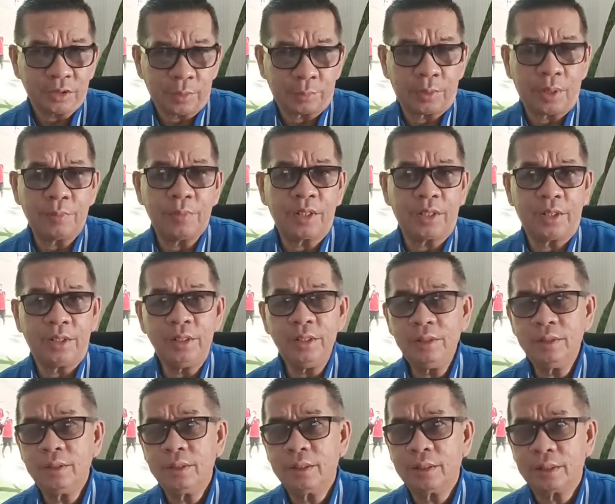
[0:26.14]
September
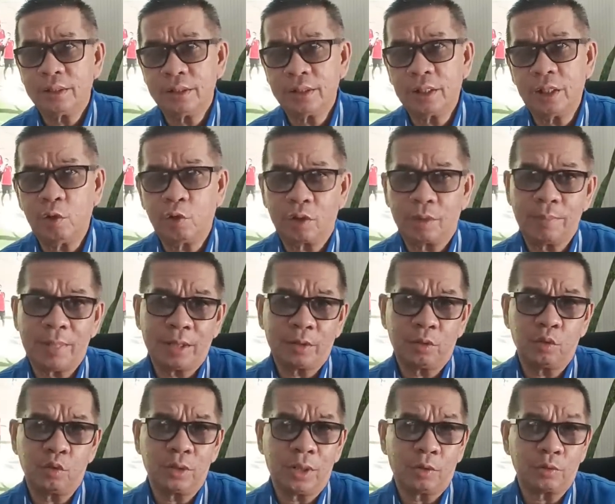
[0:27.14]
ini di Gelora
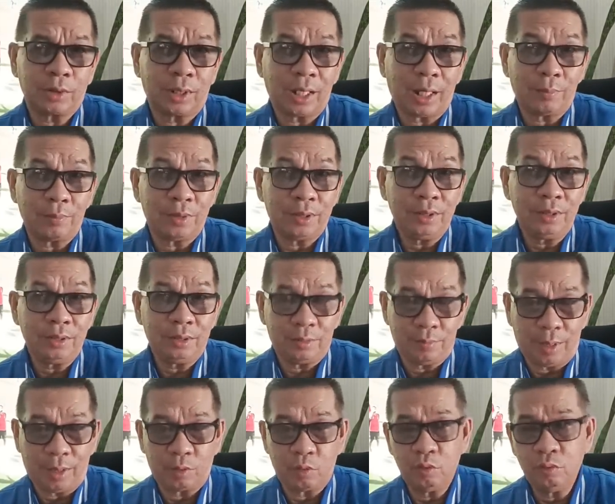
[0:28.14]
Bandung Lautan Api di
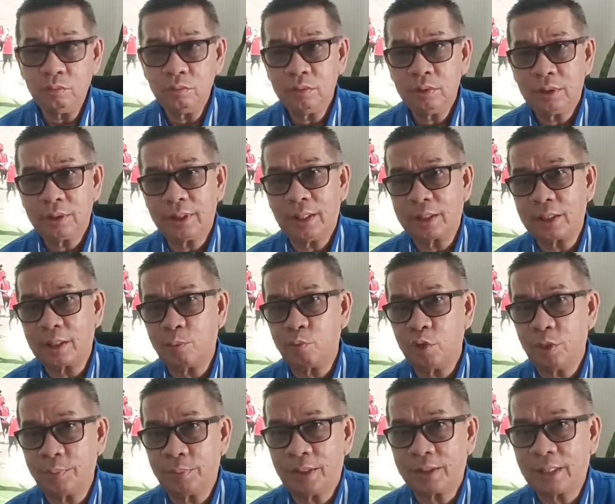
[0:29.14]
Bandung dan
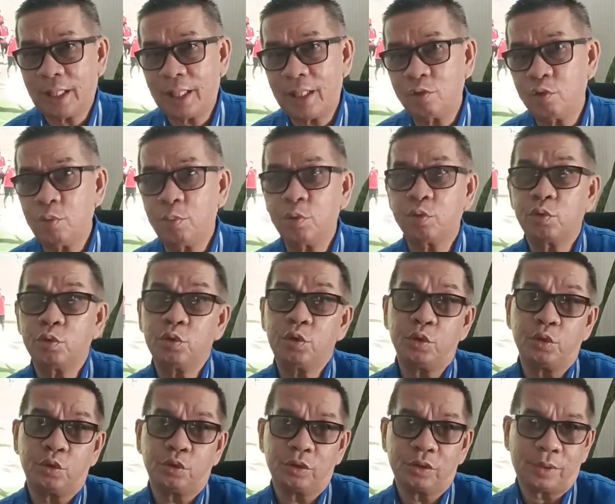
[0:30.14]
kemudian pada tanggal
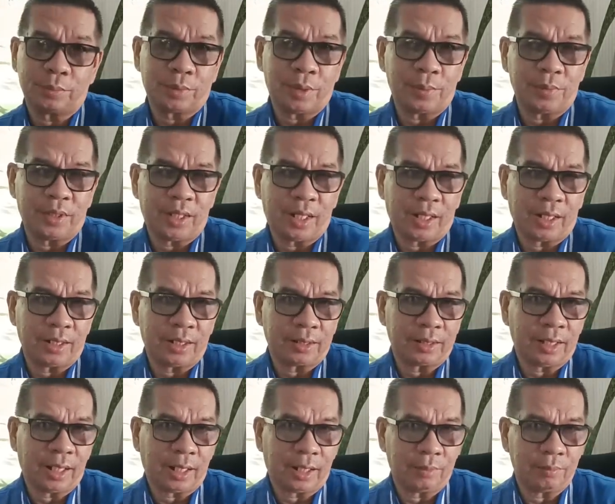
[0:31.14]
27 September yang akan
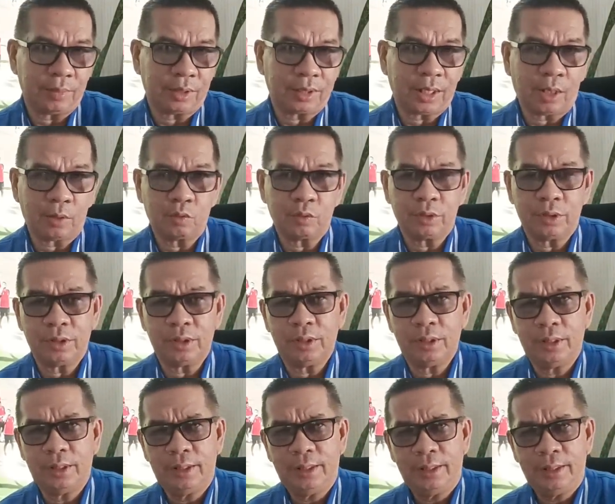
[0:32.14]
datang akan bertarung di
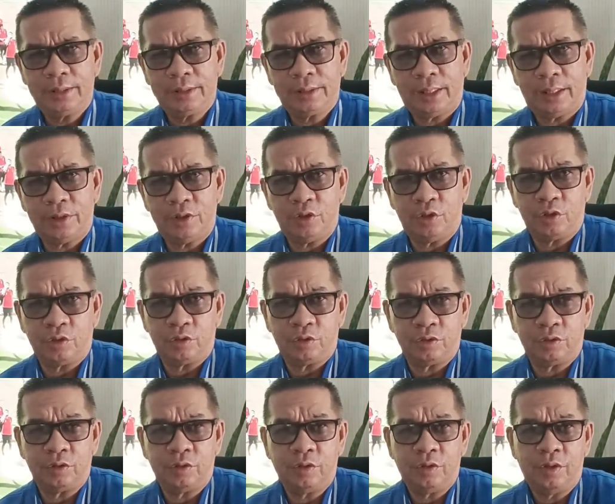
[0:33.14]

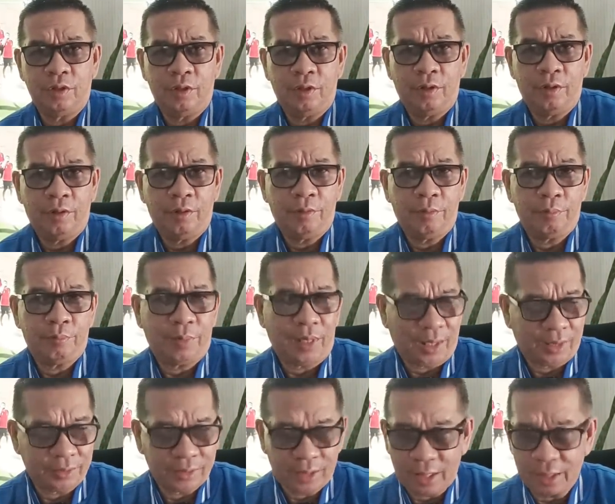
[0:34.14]
Stadion
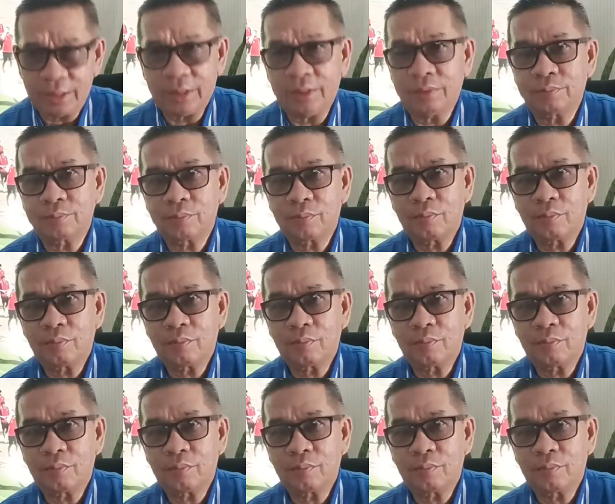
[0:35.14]
Pakansari.